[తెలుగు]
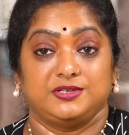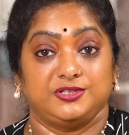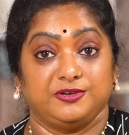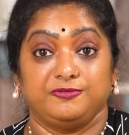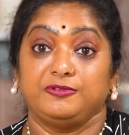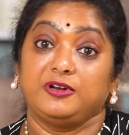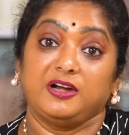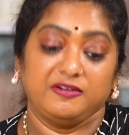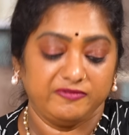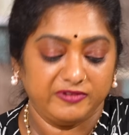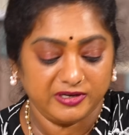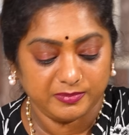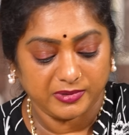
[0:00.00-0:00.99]
షెఫ్
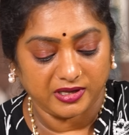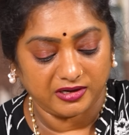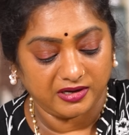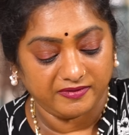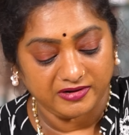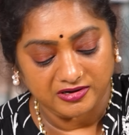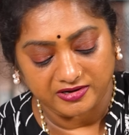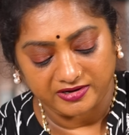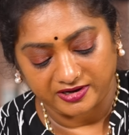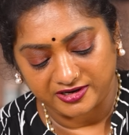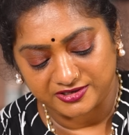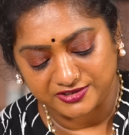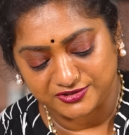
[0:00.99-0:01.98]
రణ్వీర్ బ్రార్ లెవెల్లో
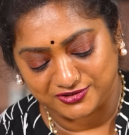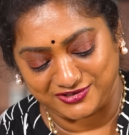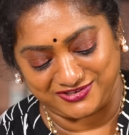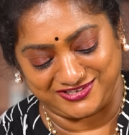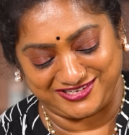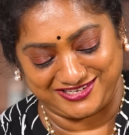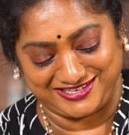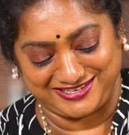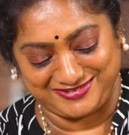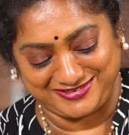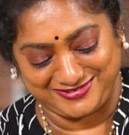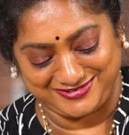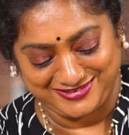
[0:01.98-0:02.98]
ట్రై చేస్తున్నాను
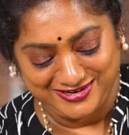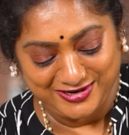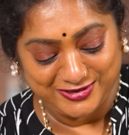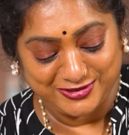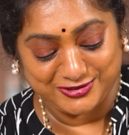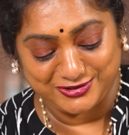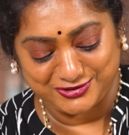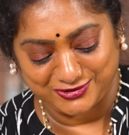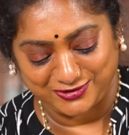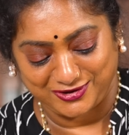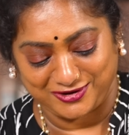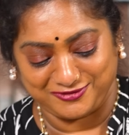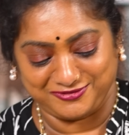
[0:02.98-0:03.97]

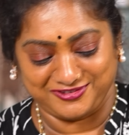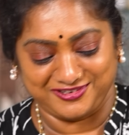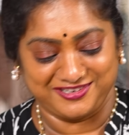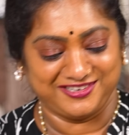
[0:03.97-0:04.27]
షో ఆఫ్